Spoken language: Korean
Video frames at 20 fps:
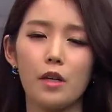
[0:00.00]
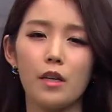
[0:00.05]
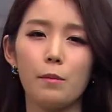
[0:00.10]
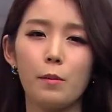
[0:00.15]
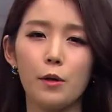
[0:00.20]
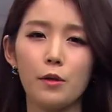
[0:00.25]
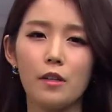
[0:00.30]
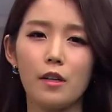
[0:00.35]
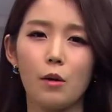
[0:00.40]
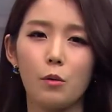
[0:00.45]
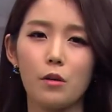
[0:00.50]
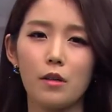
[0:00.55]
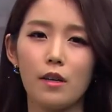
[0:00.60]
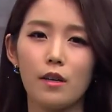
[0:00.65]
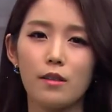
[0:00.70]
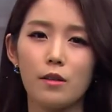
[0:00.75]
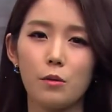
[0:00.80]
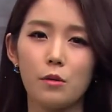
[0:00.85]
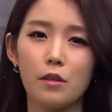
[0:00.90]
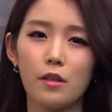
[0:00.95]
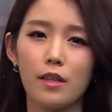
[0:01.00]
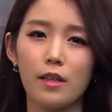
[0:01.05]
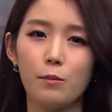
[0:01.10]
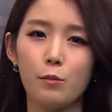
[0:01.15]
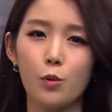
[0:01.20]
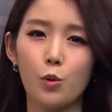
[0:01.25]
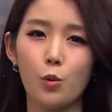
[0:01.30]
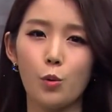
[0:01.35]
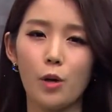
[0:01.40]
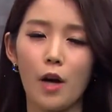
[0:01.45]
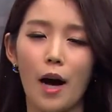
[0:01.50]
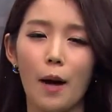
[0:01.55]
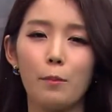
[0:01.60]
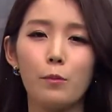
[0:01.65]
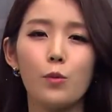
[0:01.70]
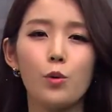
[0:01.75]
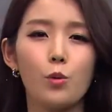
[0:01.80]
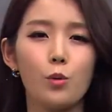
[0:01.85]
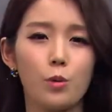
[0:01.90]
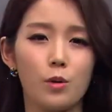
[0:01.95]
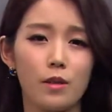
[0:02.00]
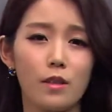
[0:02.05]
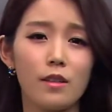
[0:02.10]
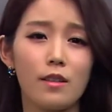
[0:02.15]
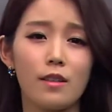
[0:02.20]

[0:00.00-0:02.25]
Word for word: 이번 경기에서는 김도훈 감독을